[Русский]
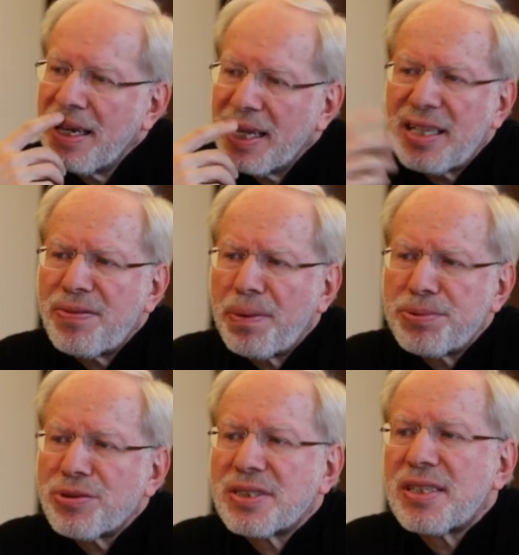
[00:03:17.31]
Этот
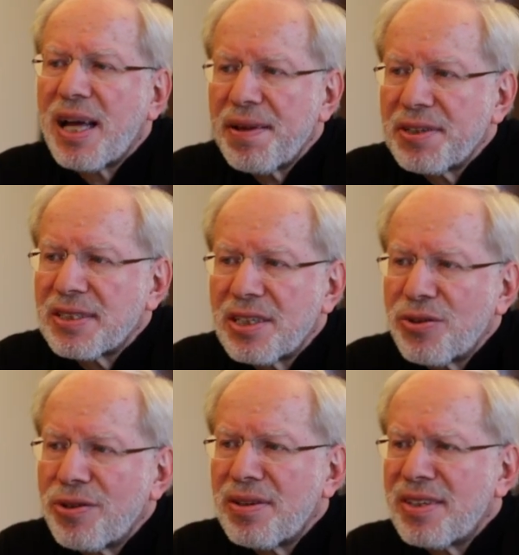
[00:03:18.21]
вопрос ставится,
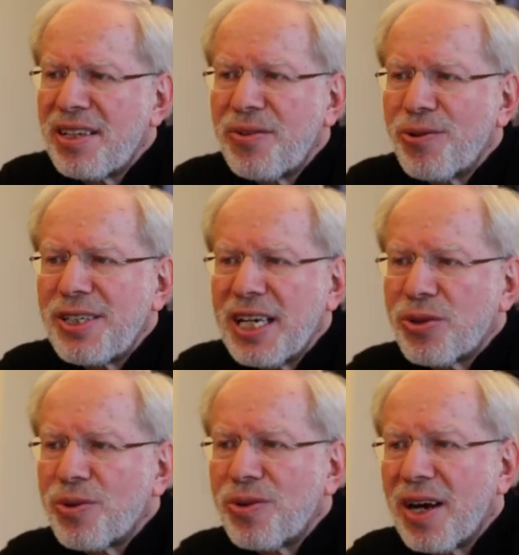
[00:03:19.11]
но на него
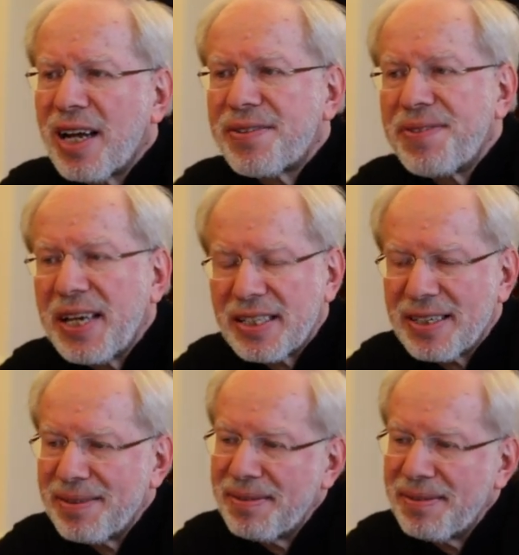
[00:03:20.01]
нет ответа.